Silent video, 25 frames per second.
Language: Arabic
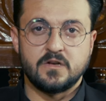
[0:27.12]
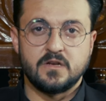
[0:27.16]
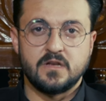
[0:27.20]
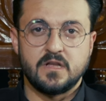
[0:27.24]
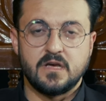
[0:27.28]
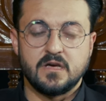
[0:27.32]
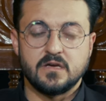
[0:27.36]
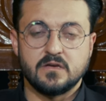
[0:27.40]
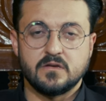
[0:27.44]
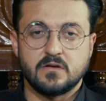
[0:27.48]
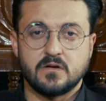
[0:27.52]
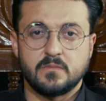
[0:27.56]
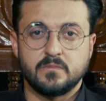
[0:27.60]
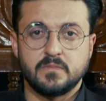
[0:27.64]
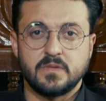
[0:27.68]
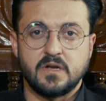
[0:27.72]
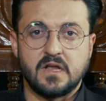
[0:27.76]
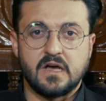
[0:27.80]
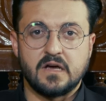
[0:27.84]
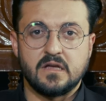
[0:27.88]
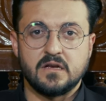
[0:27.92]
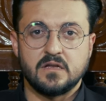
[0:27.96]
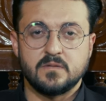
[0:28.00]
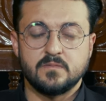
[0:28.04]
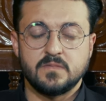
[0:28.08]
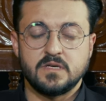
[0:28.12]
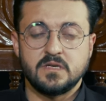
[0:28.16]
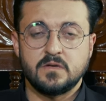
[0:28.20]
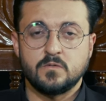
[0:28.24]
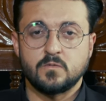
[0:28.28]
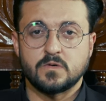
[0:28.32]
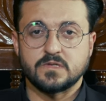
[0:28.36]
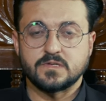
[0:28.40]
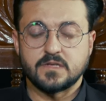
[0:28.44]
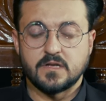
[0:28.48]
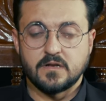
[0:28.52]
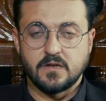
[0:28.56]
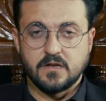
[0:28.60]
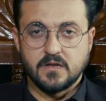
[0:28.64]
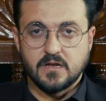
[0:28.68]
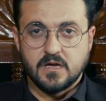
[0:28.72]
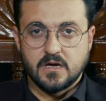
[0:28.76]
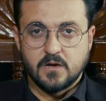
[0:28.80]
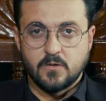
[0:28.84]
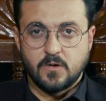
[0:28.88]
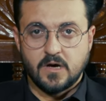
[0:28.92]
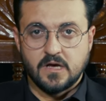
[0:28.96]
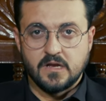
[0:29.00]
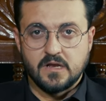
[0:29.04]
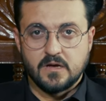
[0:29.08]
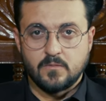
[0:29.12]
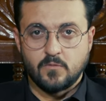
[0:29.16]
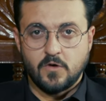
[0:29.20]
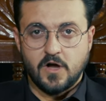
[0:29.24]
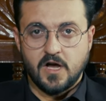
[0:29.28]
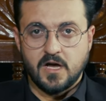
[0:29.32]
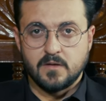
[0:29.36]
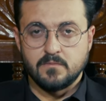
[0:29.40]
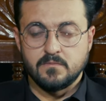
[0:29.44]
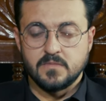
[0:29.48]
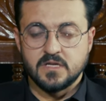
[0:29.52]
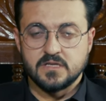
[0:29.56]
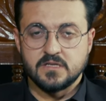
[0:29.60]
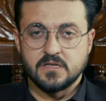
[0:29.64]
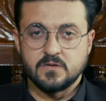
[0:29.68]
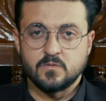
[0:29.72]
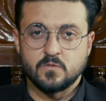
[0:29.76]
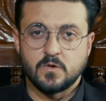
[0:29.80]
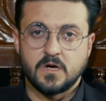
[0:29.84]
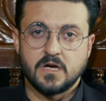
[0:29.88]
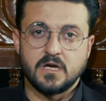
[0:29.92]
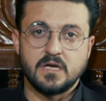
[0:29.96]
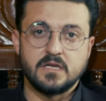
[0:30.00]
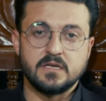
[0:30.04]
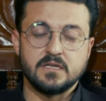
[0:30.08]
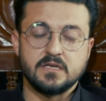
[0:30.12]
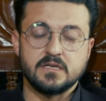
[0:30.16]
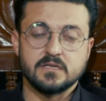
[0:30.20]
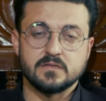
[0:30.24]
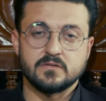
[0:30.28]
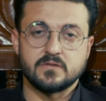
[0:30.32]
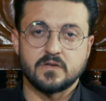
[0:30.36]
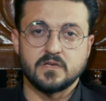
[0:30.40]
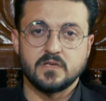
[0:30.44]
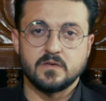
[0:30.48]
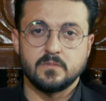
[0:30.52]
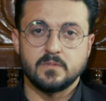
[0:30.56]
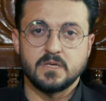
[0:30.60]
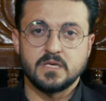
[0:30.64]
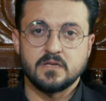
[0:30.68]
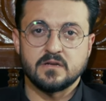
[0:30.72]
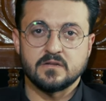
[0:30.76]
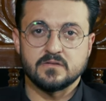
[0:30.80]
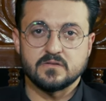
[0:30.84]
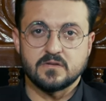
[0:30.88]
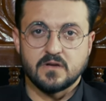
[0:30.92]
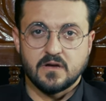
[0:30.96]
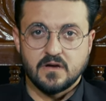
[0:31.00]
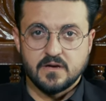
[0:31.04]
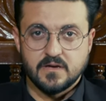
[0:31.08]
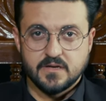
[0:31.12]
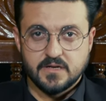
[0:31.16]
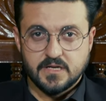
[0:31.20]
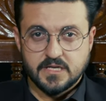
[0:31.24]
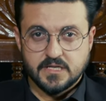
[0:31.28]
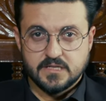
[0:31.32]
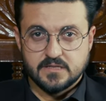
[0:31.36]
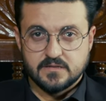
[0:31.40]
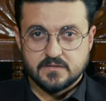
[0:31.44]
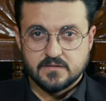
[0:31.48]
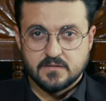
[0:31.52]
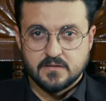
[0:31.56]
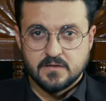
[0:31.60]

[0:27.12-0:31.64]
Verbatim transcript: لله رب العالمين وصلى الله على محمد وآله الطيبين الطاهرين